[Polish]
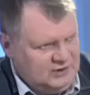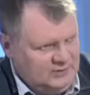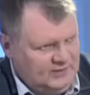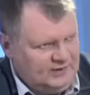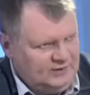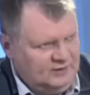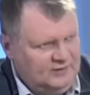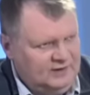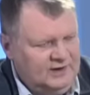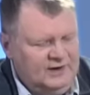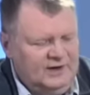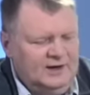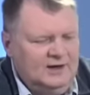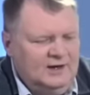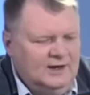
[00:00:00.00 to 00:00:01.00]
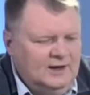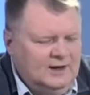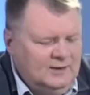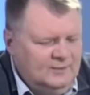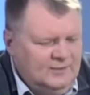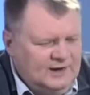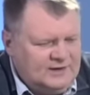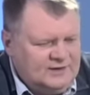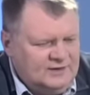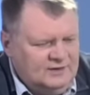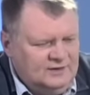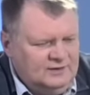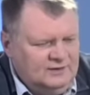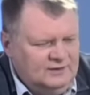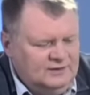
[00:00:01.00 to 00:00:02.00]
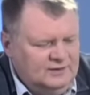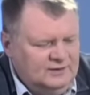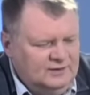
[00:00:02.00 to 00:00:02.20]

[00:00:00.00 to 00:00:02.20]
się panowie bardzo